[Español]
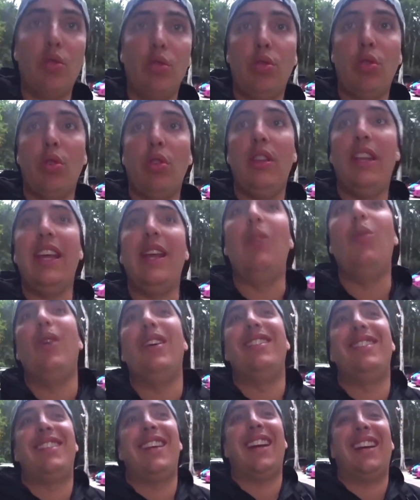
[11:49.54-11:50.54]
control de
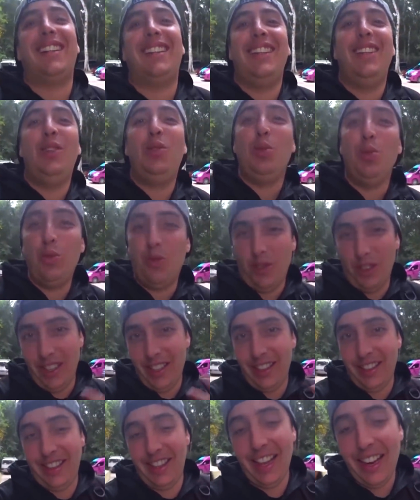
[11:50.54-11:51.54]
nuestra actitud
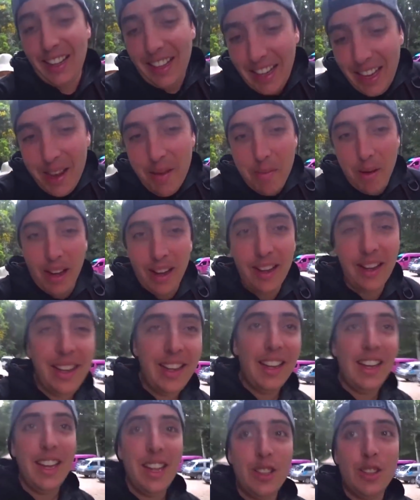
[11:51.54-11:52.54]
frente al clima.
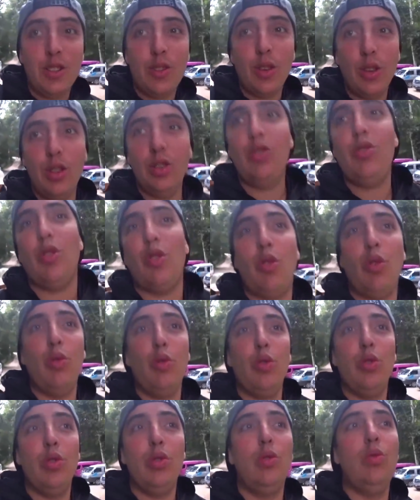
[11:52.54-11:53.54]
Entonces hoy nos tocó
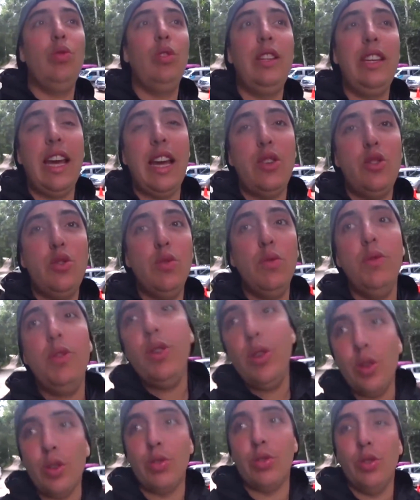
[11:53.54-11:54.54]
un día
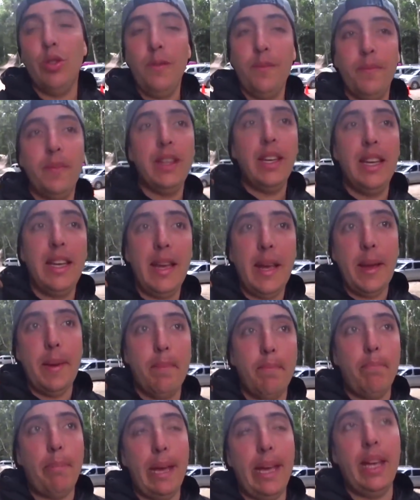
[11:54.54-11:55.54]
lluvioso,
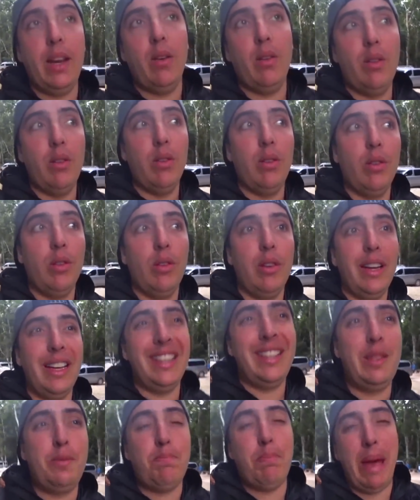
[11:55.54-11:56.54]
pero
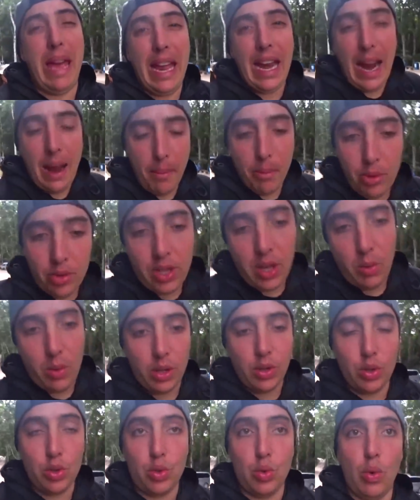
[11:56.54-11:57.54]
esperamos que
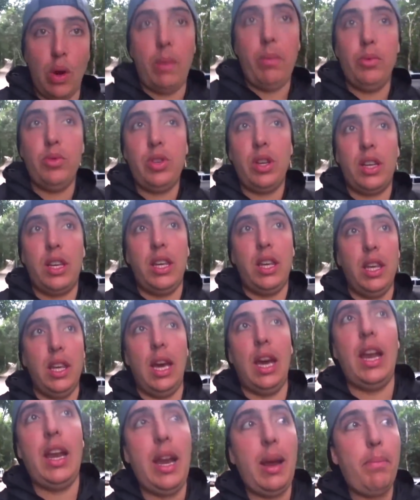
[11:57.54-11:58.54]
cuando subamos aquí
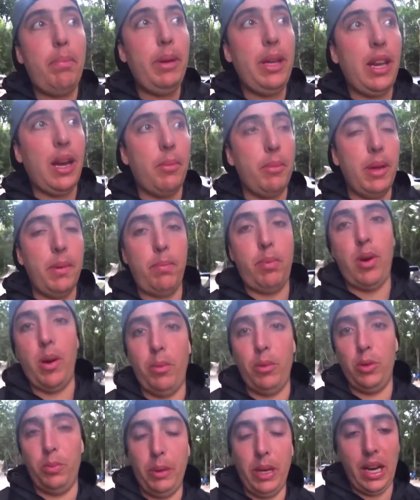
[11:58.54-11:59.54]
a la pirámide
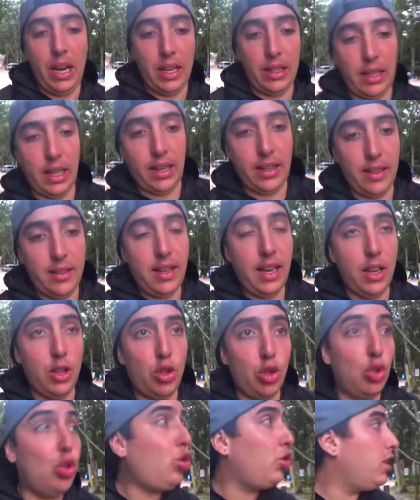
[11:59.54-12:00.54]
podamos ver el atardecer.
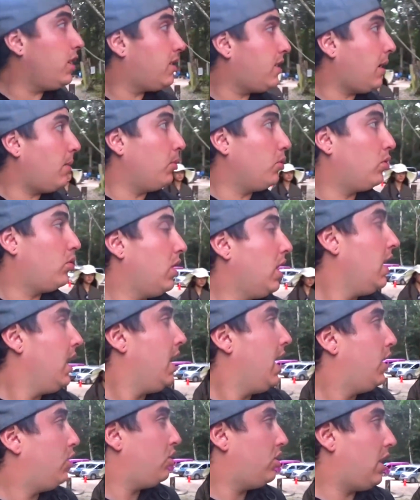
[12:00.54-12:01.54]
Entonces, ¿dónde estamos?
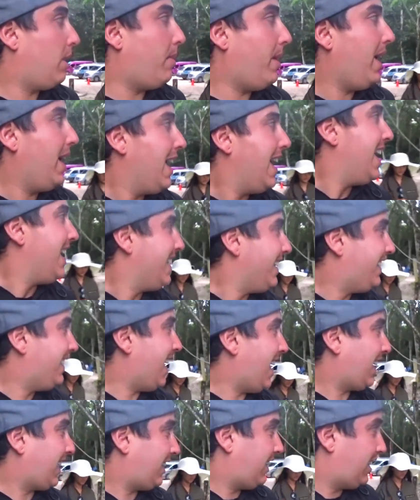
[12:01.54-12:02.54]
Eso se llama
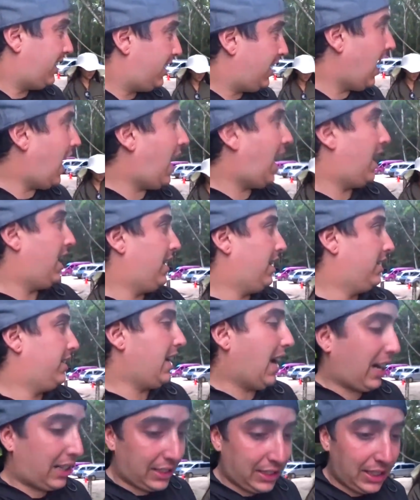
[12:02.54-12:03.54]
Yaksha,
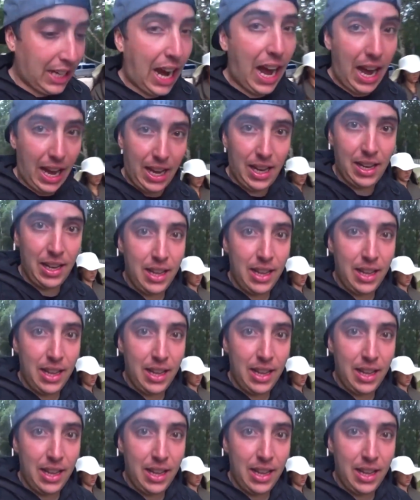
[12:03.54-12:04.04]
Yaksha.